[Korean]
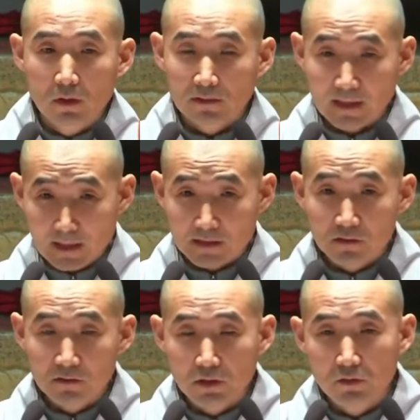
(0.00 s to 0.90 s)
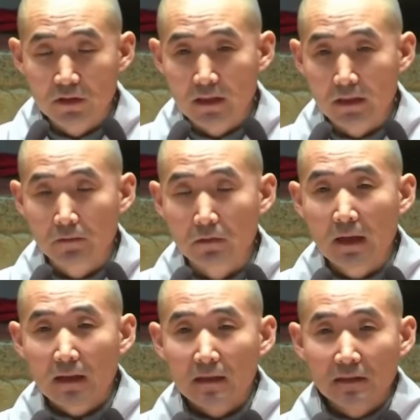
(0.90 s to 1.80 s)
다 아시는 내용이잖아요.
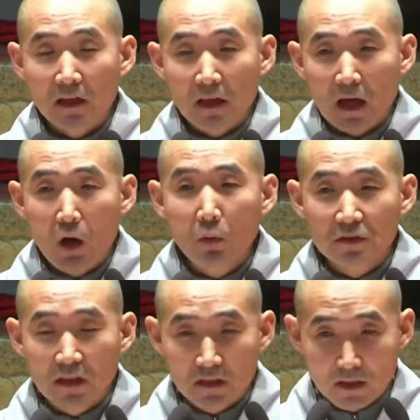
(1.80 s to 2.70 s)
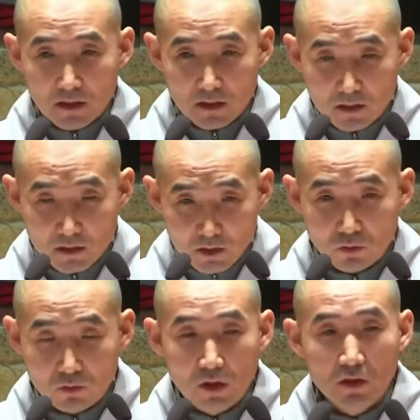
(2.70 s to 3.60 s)
그날의 9시간의 기록,